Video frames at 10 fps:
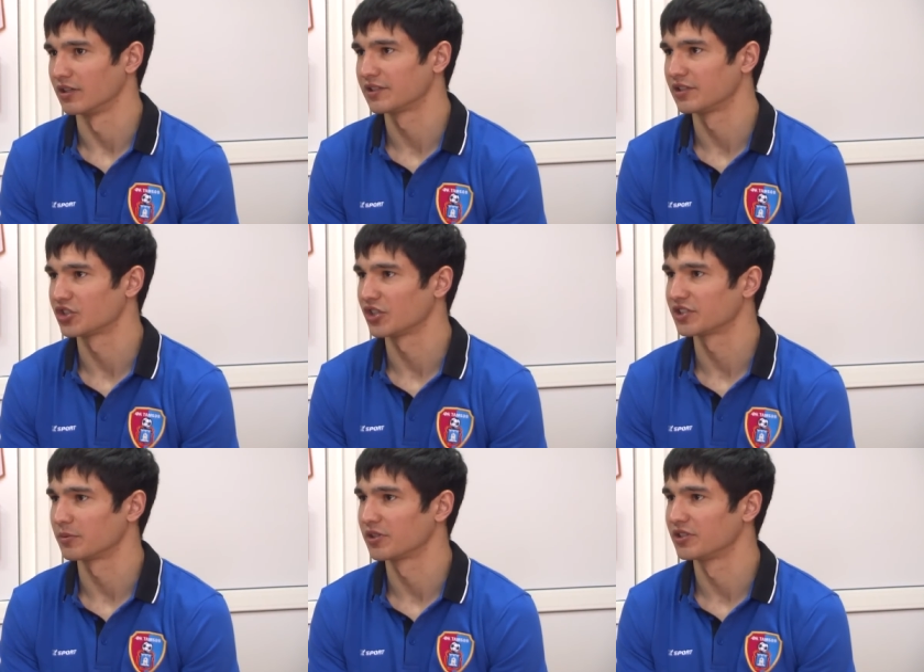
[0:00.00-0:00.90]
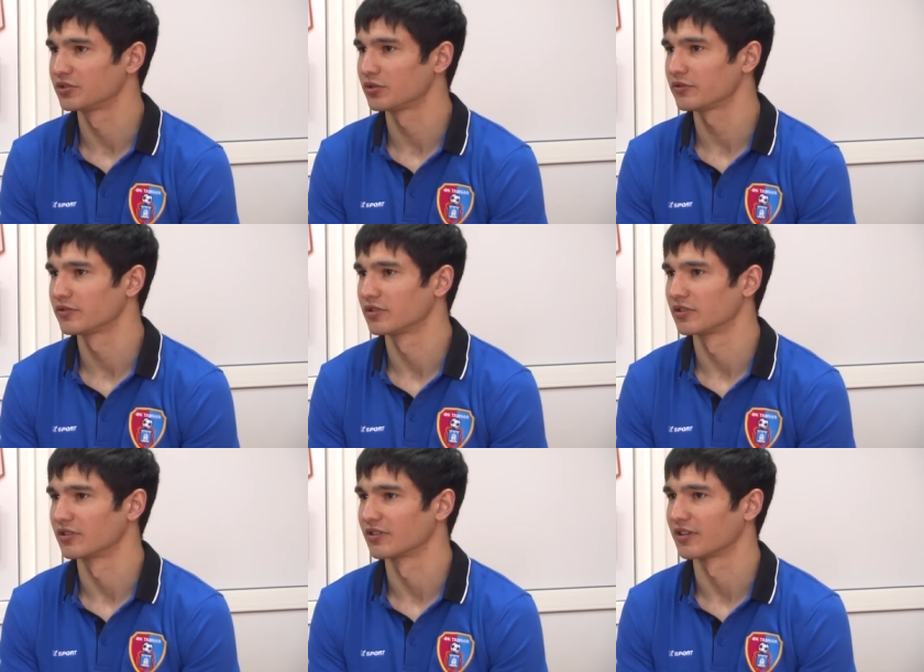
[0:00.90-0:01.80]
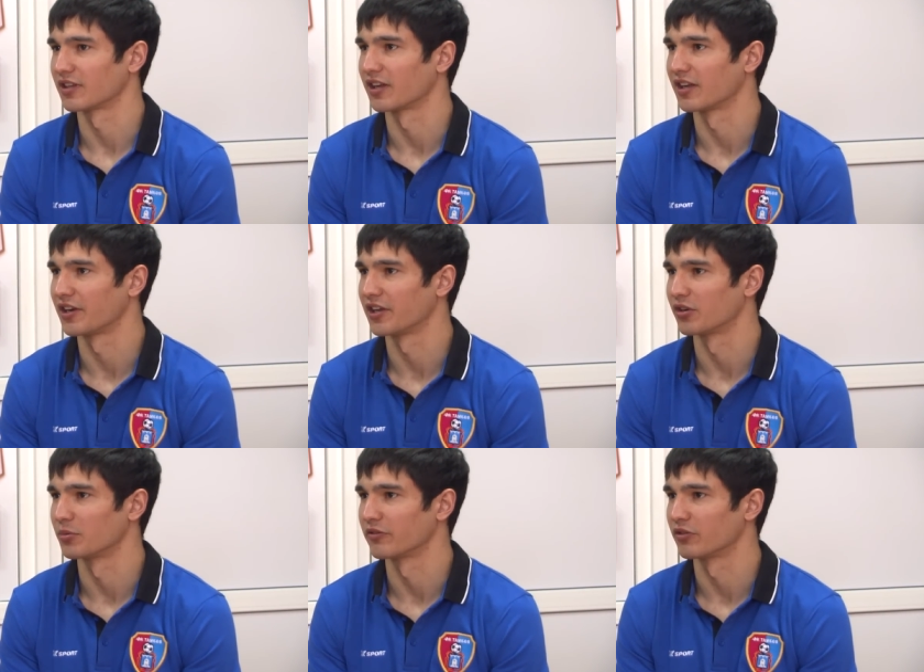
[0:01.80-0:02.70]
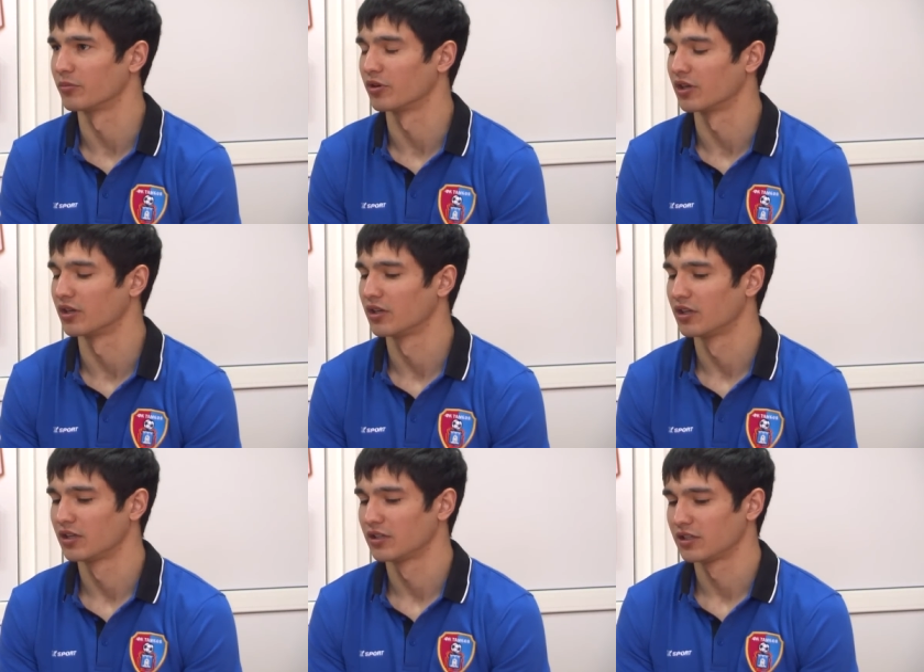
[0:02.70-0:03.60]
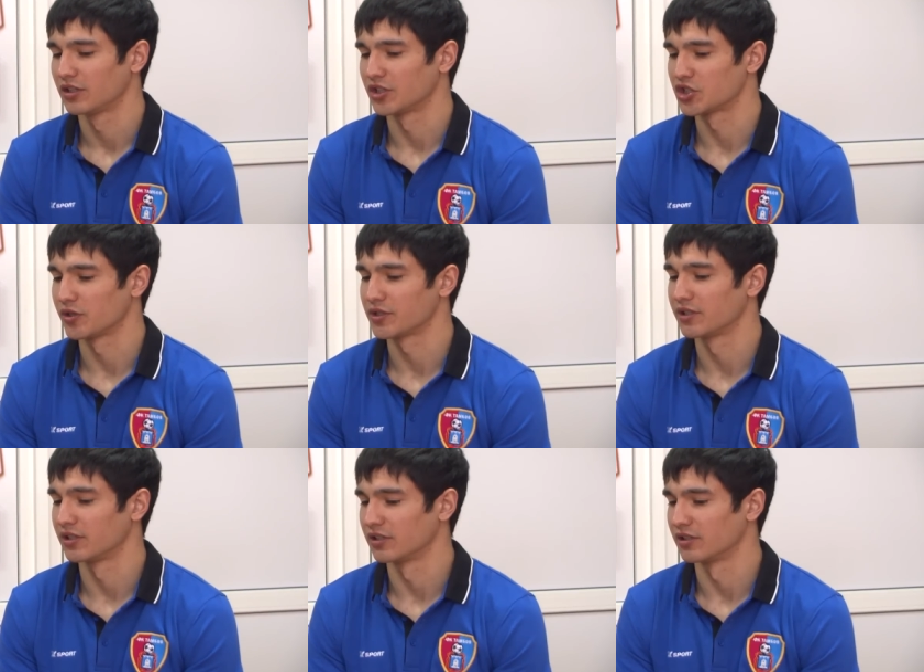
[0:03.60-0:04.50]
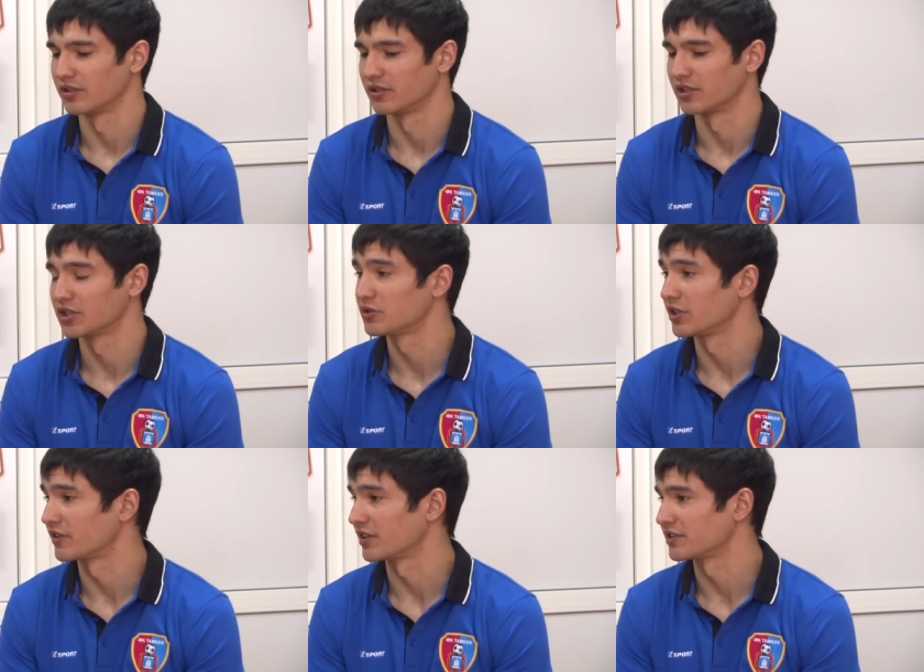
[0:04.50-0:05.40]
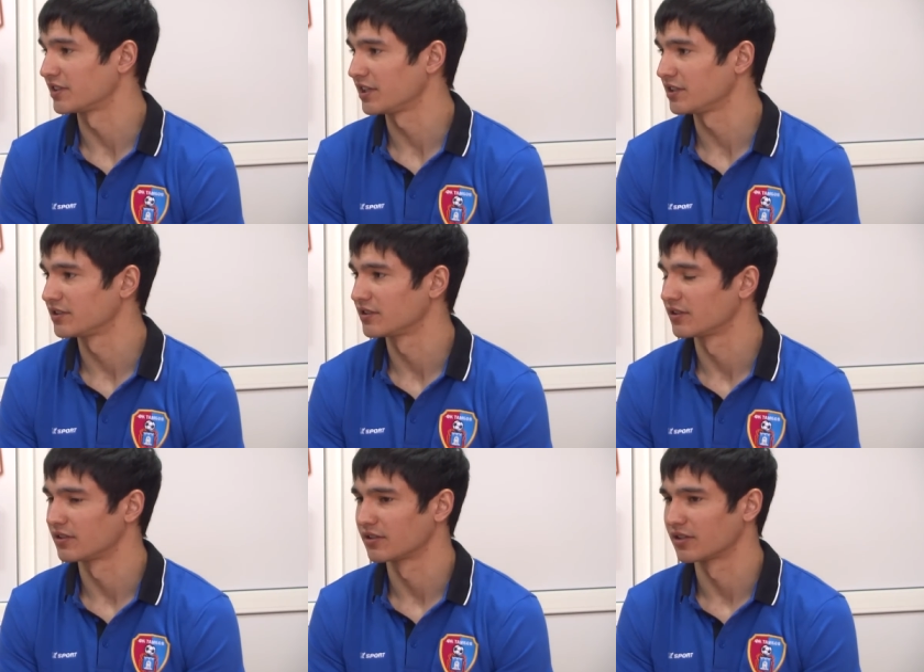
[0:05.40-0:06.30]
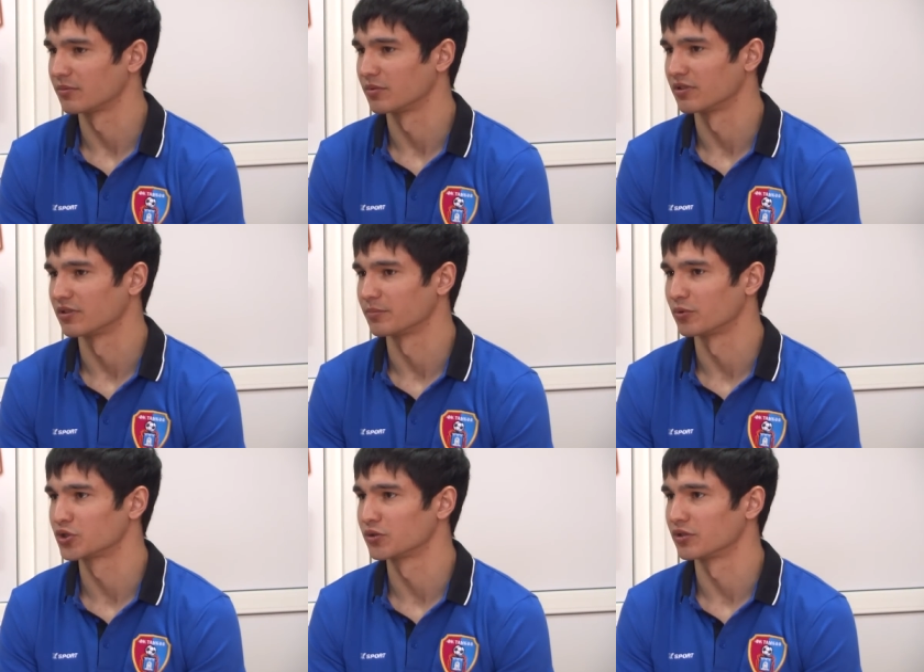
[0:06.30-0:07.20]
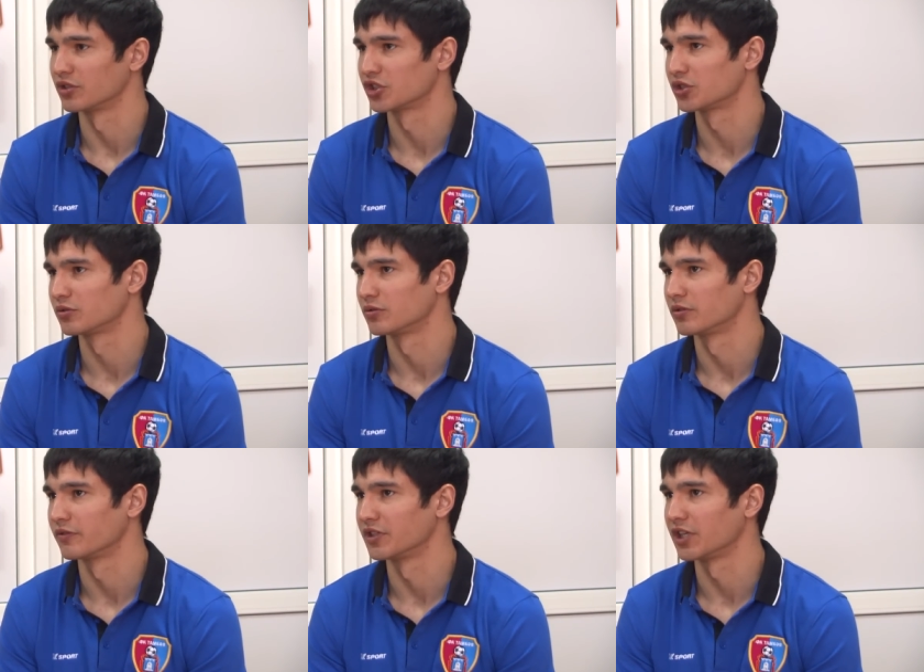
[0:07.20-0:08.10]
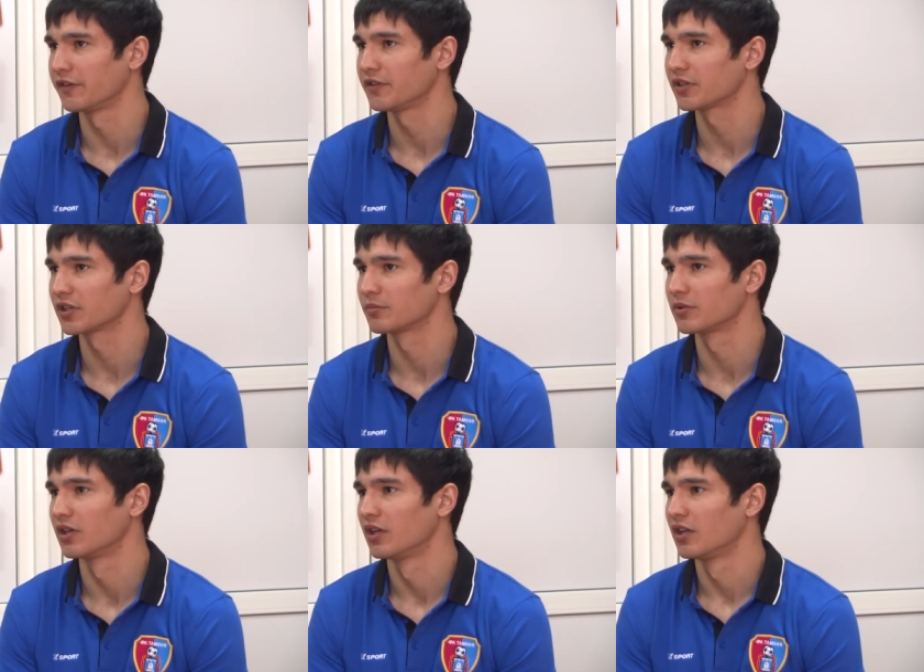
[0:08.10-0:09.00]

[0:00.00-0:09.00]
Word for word: если начать с самых низов, такая карьера у меня футбольная, началась, э, родился в Казахстане, как бы получу, э, жил в деревне, как бы,